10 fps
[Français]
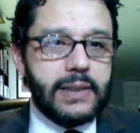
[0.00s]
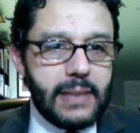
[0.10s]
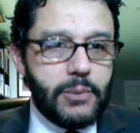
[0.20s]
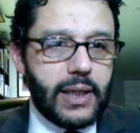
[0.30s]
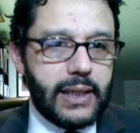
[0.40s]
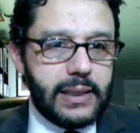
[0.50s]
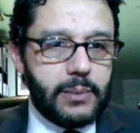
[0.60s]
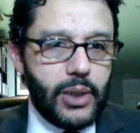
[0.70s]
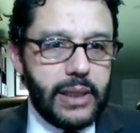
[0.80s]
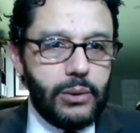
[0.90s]

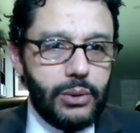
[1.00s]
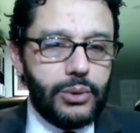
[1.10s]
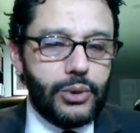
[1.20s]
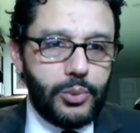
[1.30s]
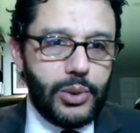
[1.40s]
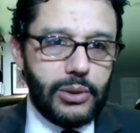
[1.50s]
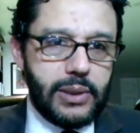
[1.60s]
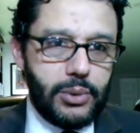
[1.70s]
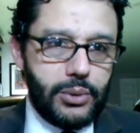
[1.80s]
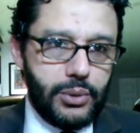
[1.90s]
démocratiquement élu depuis le
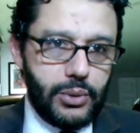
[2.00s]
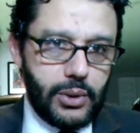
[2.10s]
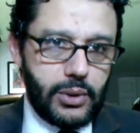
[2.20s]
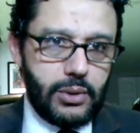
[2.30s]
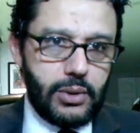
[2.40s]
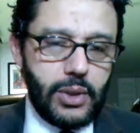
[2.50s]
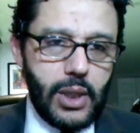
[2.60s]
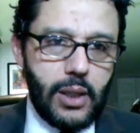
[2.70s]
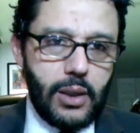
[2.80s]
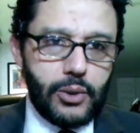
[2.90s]
début du, euh,
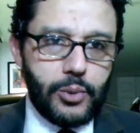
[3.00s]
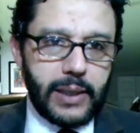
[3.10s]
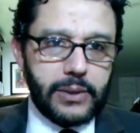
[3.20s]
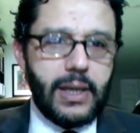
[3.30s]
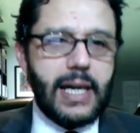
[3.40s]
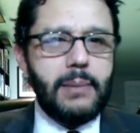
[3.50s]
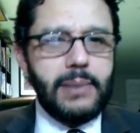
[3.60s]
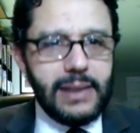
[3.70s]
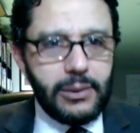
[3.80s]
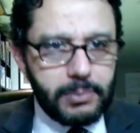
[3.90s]
euh, du printemps arabe.
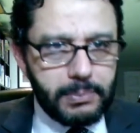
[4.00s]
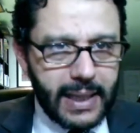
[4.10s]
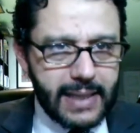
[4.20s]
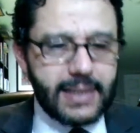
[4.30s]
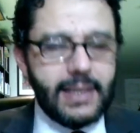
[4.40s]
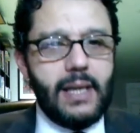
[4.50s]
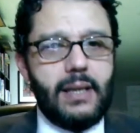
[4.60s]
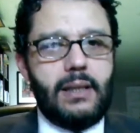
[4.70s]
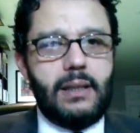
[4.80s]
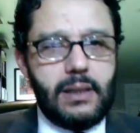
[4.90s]
Il y a une presse,
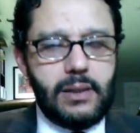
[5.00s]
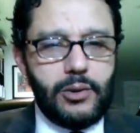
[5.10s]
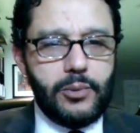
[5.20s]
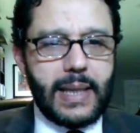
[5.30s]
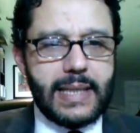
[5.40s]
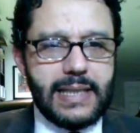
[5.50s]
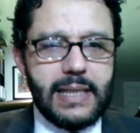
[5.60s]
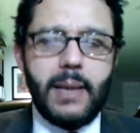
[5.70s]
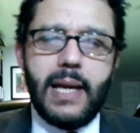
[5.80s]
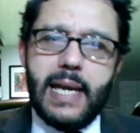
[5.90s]
euh, une presse
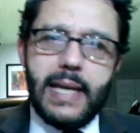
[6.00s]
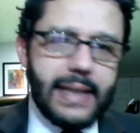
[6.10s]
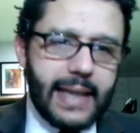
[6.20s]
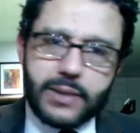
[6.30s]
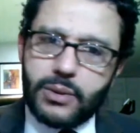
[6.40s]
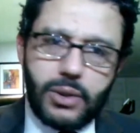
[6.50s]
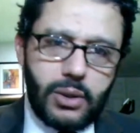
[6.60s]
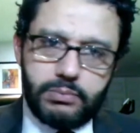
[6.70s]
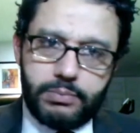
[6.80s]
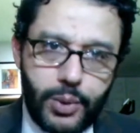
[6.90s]
libre. Il reste
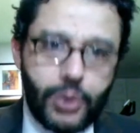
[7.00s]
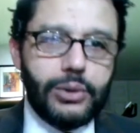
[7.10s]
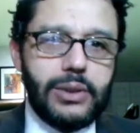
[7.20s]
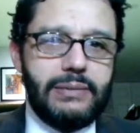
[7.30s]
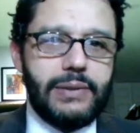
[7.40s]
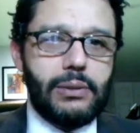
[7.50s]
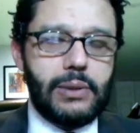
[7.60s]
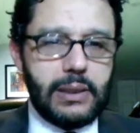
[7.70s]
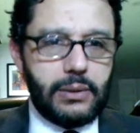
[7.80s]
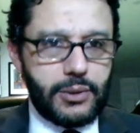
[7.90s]
encore beaucoup de
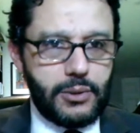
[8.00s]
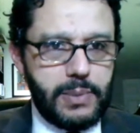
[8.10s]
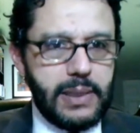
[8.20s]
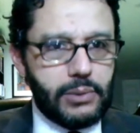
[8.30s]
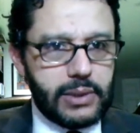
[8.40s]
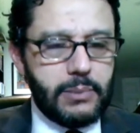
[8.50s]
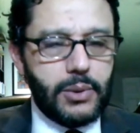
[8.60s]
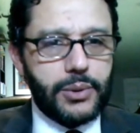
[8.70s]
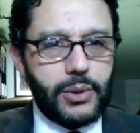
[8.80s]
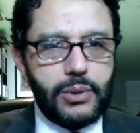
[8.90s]
difficultés dans ce pays,
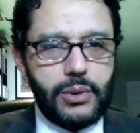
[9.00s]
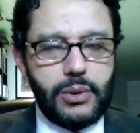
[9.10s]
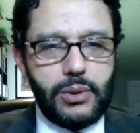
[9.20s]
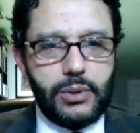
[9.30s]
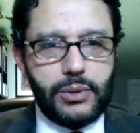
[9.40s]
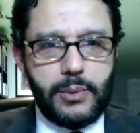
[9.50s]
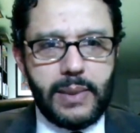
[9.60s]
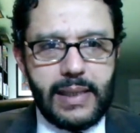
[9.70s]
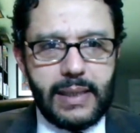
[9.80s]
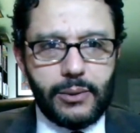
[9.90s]
notamment dans le
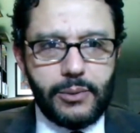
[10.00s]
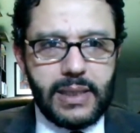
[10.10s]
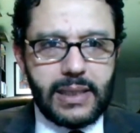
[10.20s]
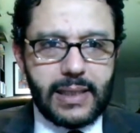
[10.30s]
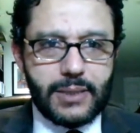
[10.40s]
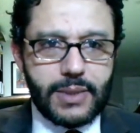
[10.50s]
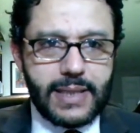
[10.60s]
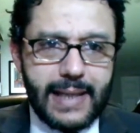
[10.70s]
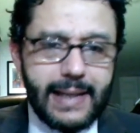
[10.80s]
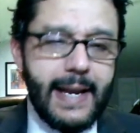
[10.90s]
domaine économique et
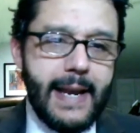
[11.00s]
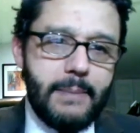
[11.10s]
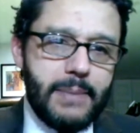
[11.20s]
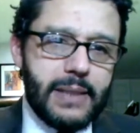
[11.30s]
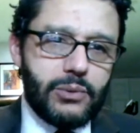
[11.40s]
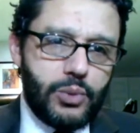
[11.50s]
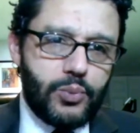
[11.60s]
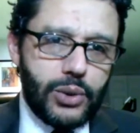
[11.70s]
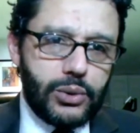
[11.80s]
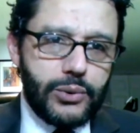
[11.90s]
social. Mais du
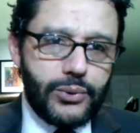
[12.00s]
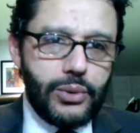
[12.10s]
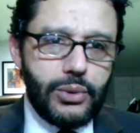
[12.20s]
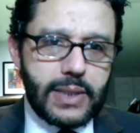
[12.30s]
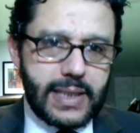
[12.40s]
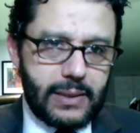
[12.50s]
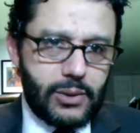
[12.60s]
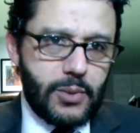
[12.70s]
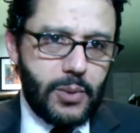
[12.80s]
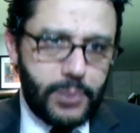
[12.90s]
point de vue
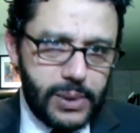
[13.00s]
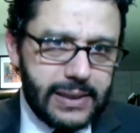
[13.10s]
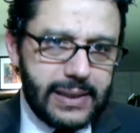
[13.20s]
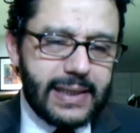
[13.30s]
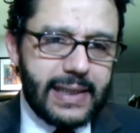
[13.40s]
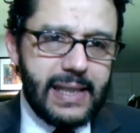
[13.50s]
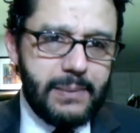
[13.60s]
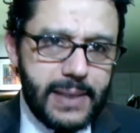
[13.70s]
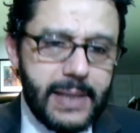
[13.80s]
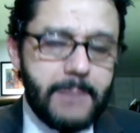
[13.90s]
strictement politique, eh
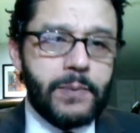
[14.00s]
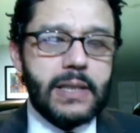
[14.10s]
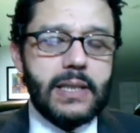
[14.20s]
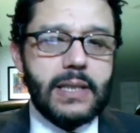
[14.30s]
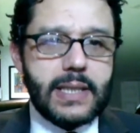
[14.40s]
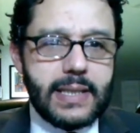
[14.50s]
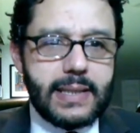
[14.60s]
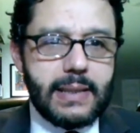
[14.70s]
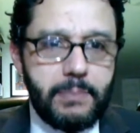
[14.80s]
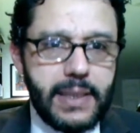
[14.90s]
bien,
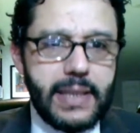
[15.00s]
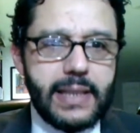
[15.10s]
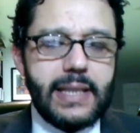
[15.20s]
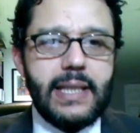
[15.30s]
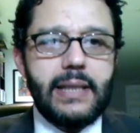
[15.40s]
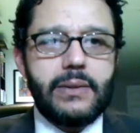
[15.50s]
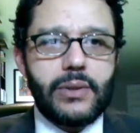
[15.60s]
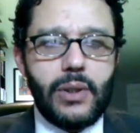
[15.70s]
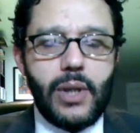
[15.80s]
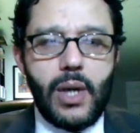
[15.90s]
c'est un pays qui
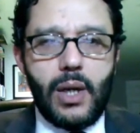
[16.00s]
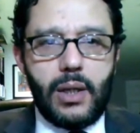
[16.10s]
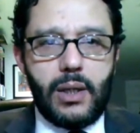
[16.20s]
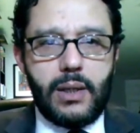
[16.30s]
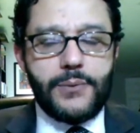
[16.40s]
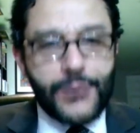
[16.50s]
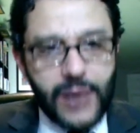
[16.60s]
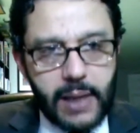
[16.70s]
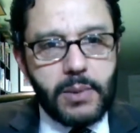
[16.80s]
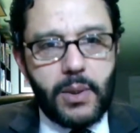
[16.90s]
est
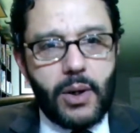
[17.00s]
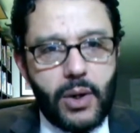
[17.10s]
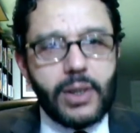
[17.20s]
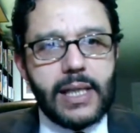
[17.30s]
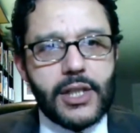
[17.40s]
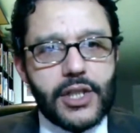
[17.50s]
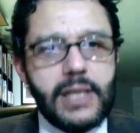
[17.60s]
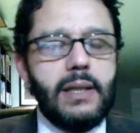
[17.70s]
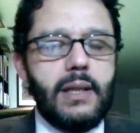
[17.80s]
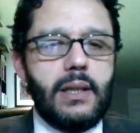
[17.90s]
fermement
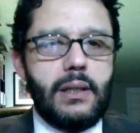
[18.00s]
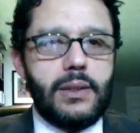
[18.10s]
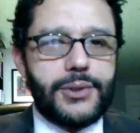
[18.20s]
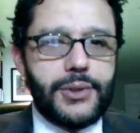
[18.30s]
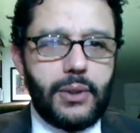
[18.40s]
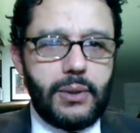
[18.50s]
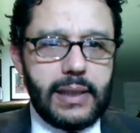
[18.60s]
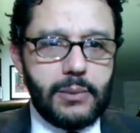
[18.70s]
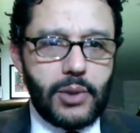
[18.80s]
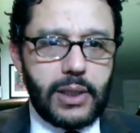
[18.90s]
engagé dans
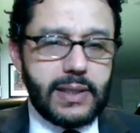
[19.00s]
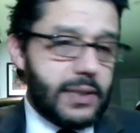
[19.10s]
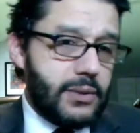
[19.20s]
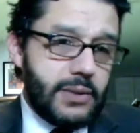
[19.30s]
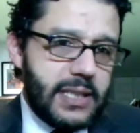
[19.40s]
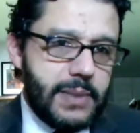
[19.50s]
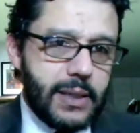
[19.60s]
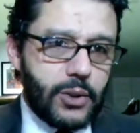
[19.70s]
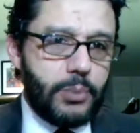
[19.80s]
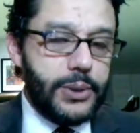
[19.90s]
la démocratisation, si
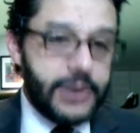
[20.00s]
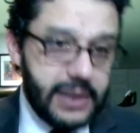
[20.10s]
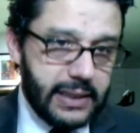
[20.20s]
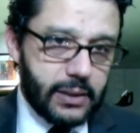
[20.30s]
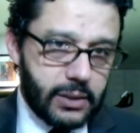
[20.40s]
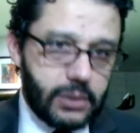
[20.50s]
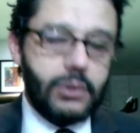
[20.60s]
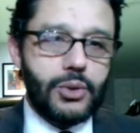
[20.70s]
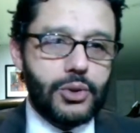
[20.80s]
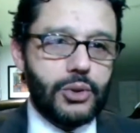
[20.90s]
bien qu'on peut dire
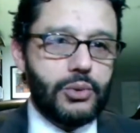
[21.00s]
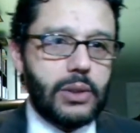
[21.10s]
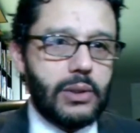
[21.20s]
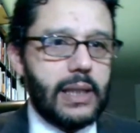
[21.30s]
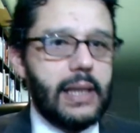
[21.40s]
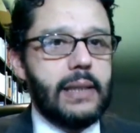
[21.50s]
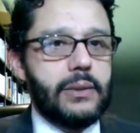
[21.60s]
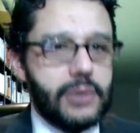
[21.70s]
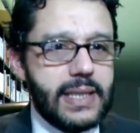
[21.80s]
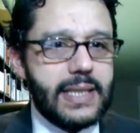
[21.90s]
qu'aujourd'hui que la
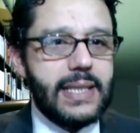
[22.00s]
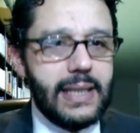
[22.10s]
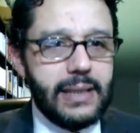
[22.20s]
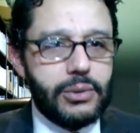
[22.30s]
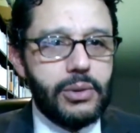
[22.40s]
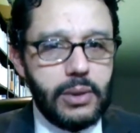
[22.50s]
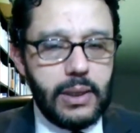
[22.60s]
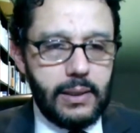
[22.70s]
Tunisie est une,